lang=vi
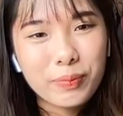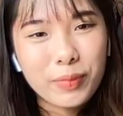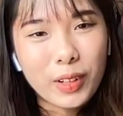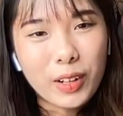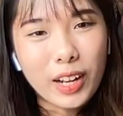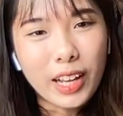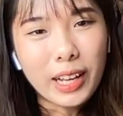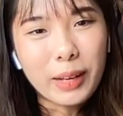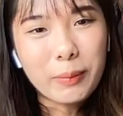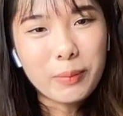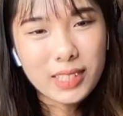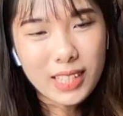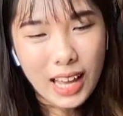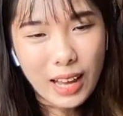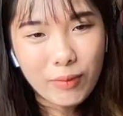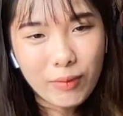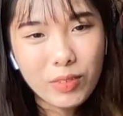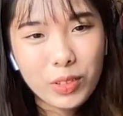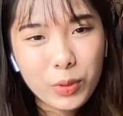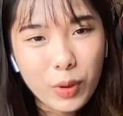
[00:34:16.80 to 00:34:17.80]
đó là em
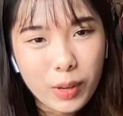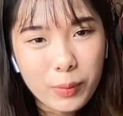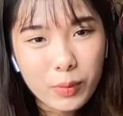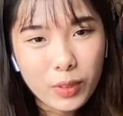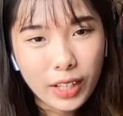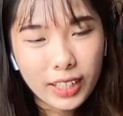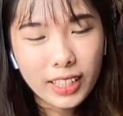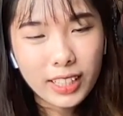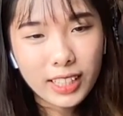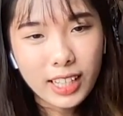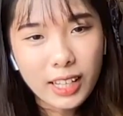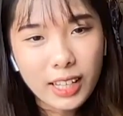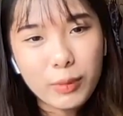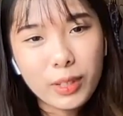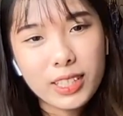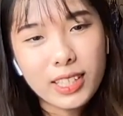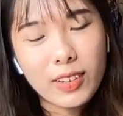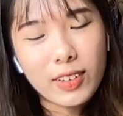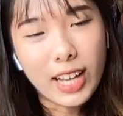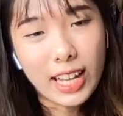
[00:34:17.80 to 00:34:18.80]
dám vượt qua một cái định kiến một
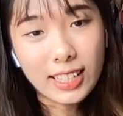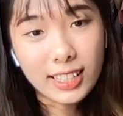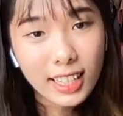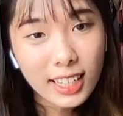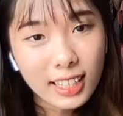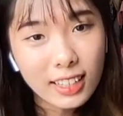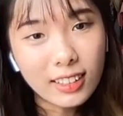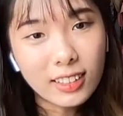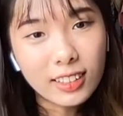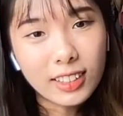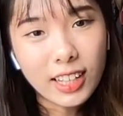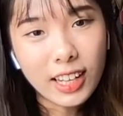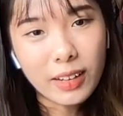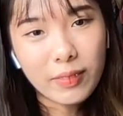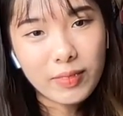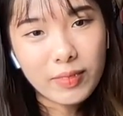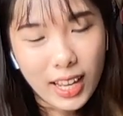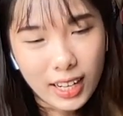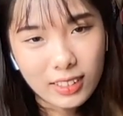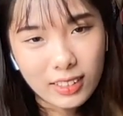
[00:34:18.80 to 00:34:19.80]
cái rào cản rất lớn để
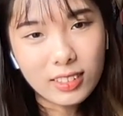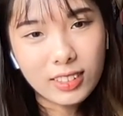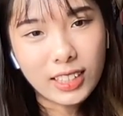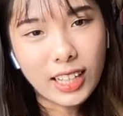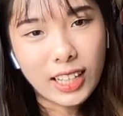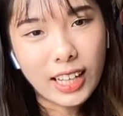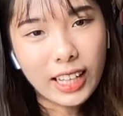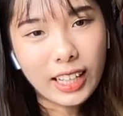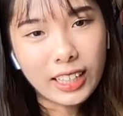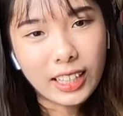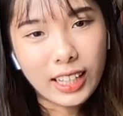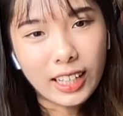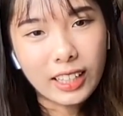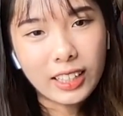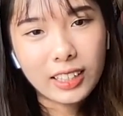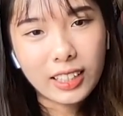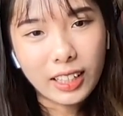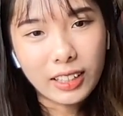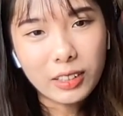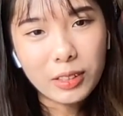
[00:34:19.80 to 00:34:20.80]
em đạt được cái cái
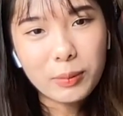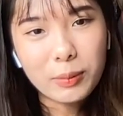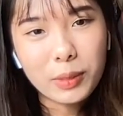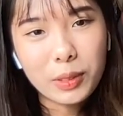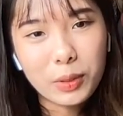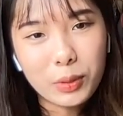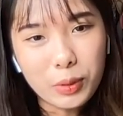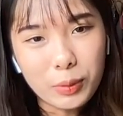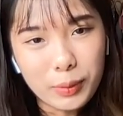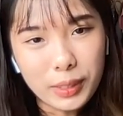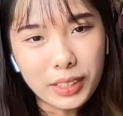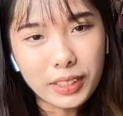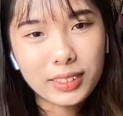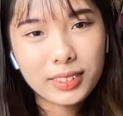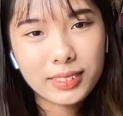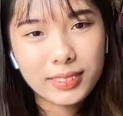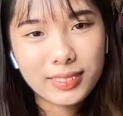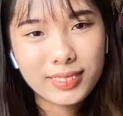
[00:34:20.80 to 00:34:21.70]
cái ước mơ của mình